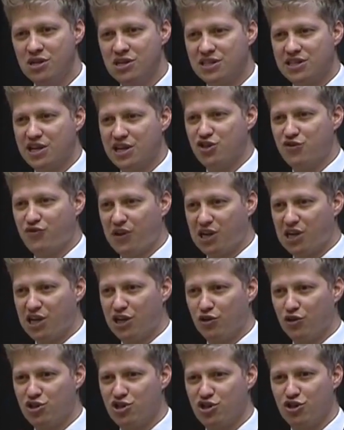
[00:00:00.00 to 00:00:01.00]

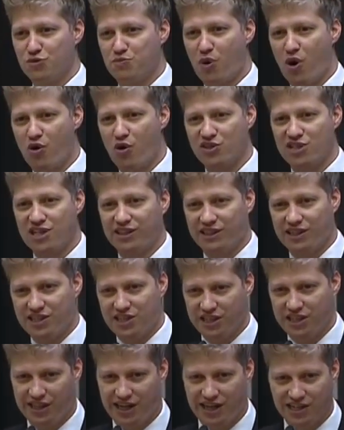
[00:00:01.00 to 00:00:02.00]
certificando seus bons
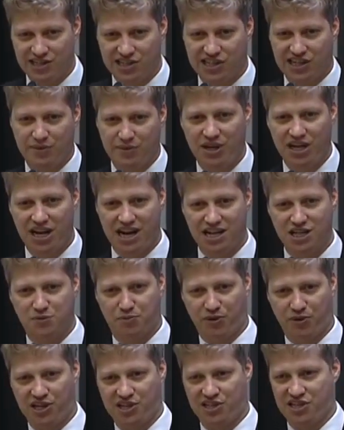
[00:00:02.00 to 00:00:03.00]
antecedentes criminais,
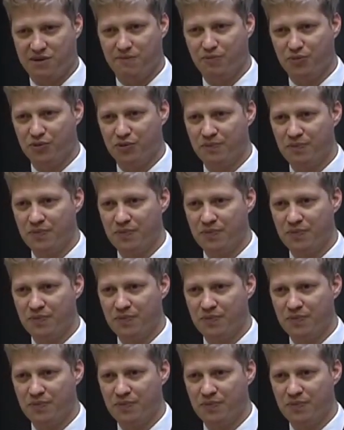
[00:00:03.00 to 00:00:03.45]
por exemplo.